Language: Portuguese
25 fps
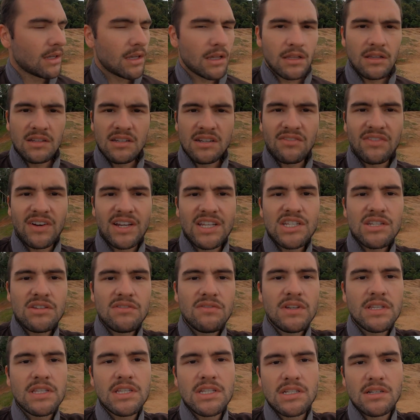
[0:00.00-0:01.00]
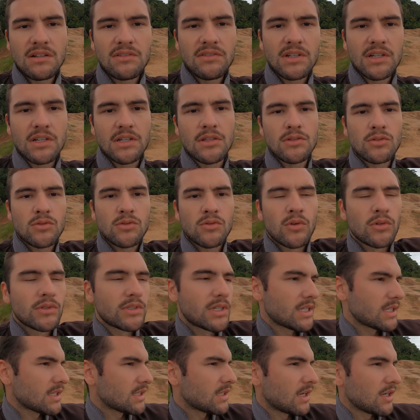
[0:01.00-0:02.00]
que já faz divisas de navegantes com
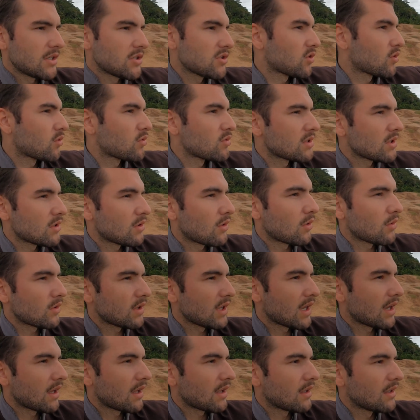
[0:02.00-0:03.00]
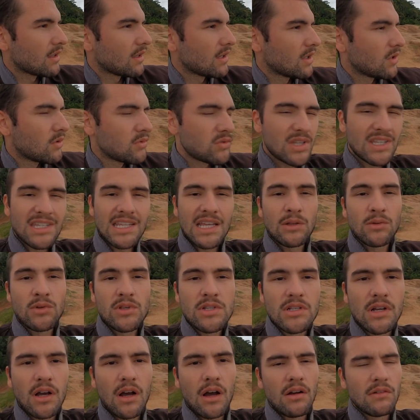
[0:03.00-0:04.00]
outra cidade, que eu não sei qual que é. Não sei se é
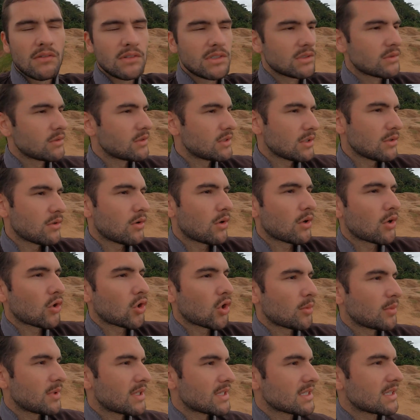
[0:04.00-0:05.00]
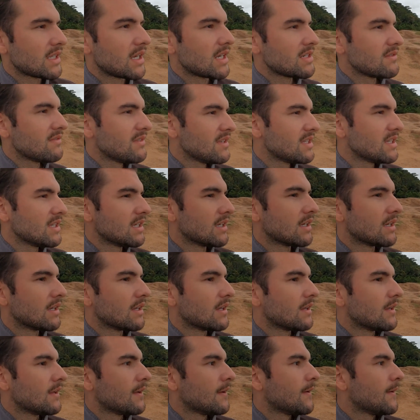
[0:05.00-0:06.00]
Luiz Alves, eu não sei qual que é o nome da cidade vizinha.
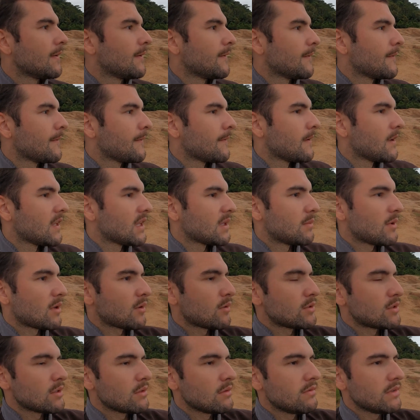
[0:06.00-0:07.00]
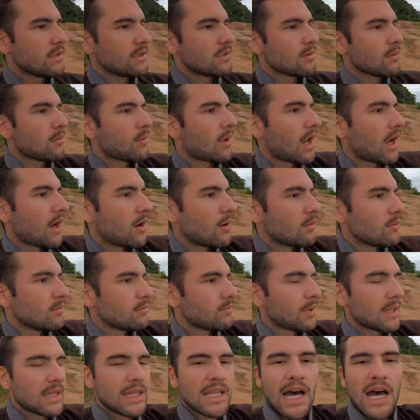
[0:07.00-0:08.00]
Também consigo vislumbrar um
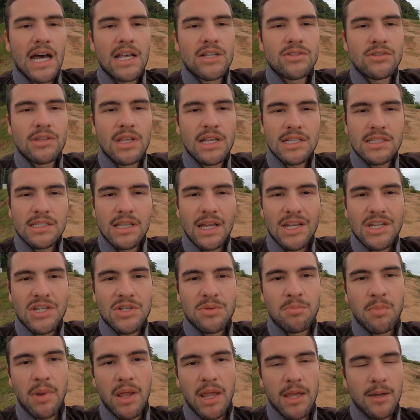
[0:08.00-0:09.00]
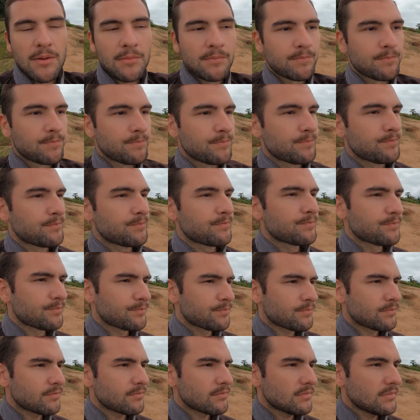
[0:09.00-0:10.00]
pedaço da cidade de Penha.
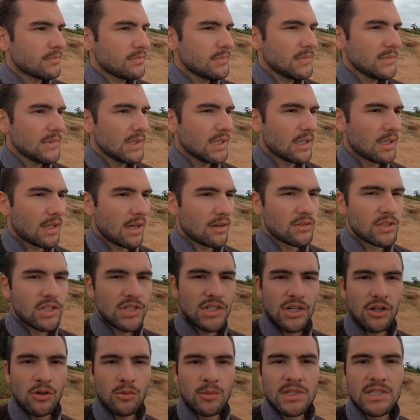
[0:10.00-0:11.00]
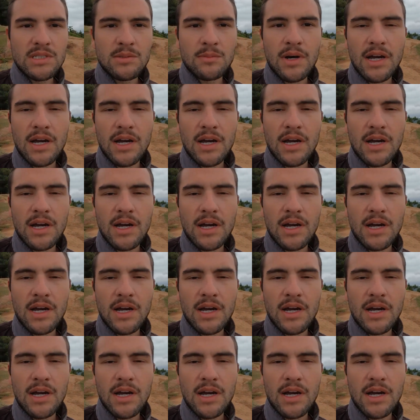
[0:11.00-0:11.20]
Tá, vou deixar algumas